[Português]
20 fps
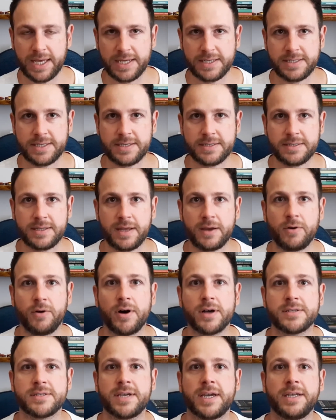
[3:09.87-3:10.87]
esses
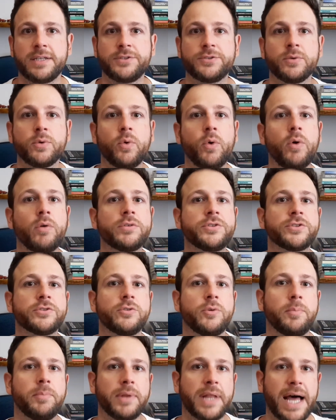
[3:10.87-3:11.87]
negócios aí do Gold ou do
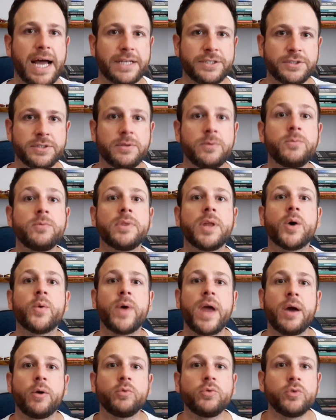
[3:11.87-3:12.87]
Platinum não
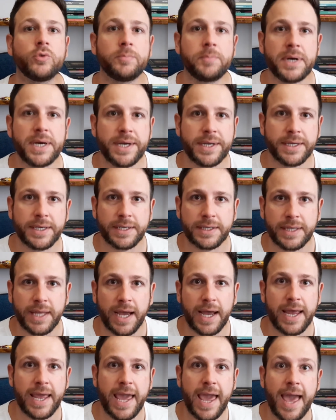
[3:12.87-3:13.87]
é o Nubank,
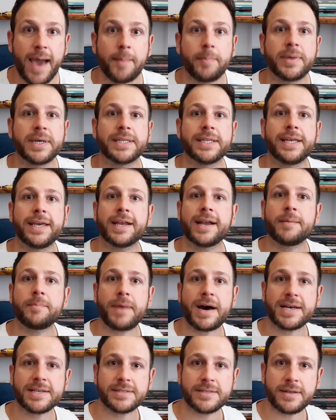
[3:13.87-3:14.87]
tá? É a bandeira
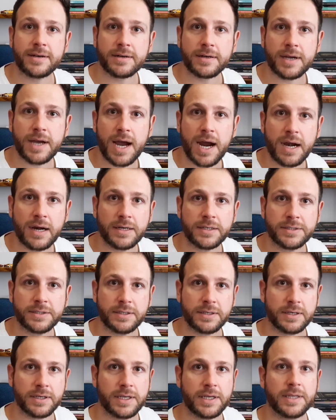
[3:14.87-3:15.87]
Mastercard
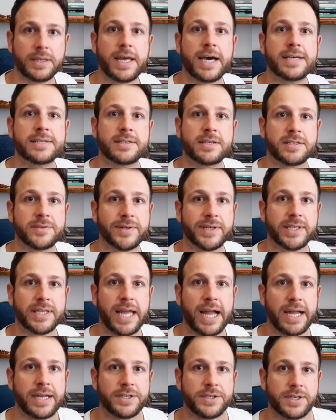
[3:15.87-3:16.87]
que dá essas
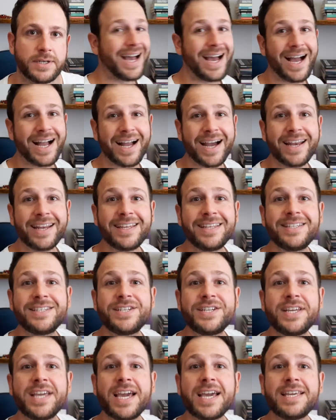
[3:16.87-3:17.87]
vantagens. A
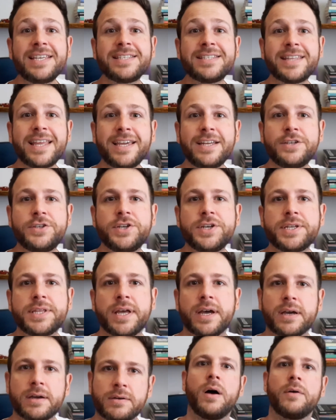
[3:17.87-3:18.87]
garantia é
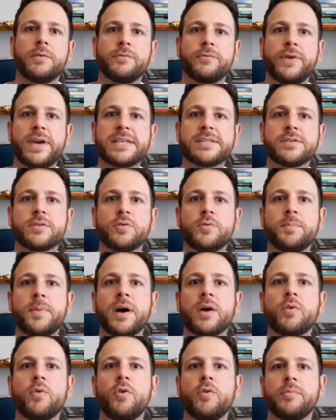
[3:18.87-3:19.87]
estendida fez alguma
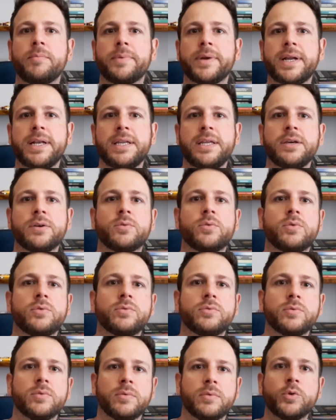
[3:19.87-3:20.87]
compra ali
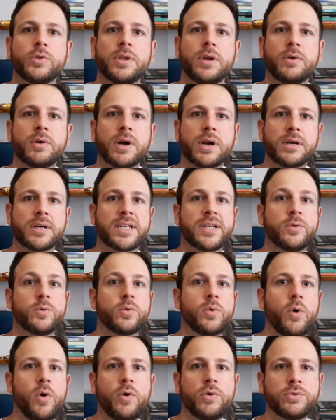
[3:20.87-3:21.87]
com o teu cartão
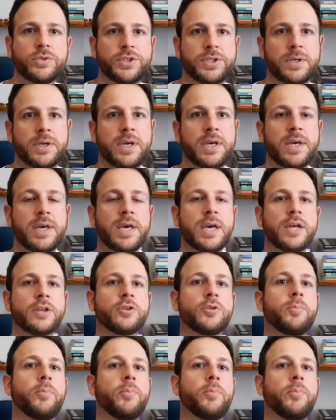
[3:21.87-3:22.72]
Gold, tu